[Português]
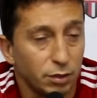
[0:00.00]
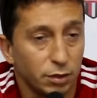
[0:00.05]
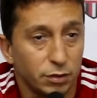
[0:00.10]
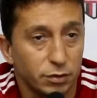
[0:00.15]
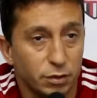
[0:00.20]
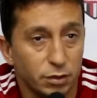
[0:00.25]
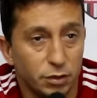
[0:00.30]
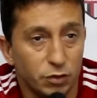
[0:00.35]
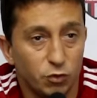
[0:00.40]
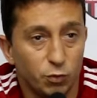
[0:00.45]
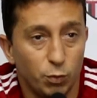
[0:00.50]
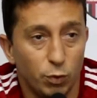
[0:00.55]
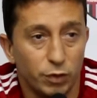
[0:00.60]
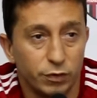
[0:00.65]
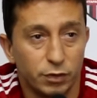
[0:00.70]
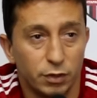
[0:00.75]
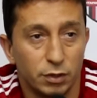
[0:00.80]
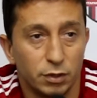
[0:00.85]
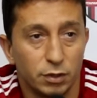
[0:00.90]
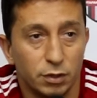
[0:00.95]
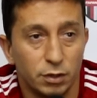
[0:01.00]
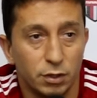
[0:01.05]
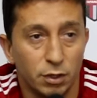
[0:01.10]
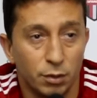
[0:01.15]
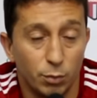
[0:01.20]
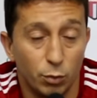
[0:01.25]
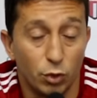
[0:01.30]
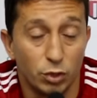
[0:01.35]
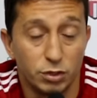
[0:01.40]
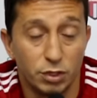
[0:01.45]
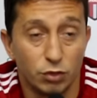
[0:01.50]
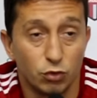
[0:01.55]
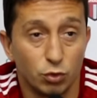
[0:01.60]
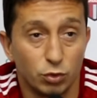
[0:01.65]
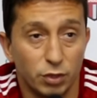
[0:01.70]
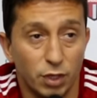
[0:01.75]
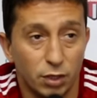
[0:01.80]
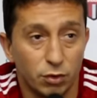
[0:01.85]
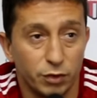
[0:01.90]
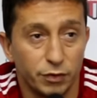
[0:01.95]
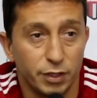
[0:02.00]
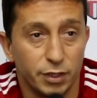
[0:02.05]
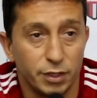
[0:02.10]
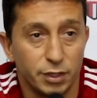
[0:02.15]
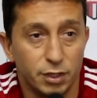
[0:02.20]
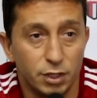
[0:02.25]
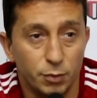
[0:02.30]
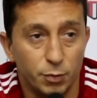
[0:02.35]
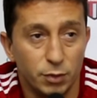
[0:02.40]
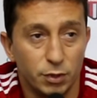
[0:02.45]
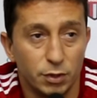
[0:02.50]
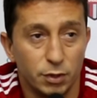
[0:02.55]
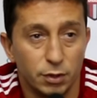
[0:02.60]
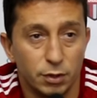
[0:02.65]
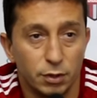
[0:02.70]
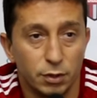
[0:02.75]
Acho que isso possa, pode ajudar a nossa equipe.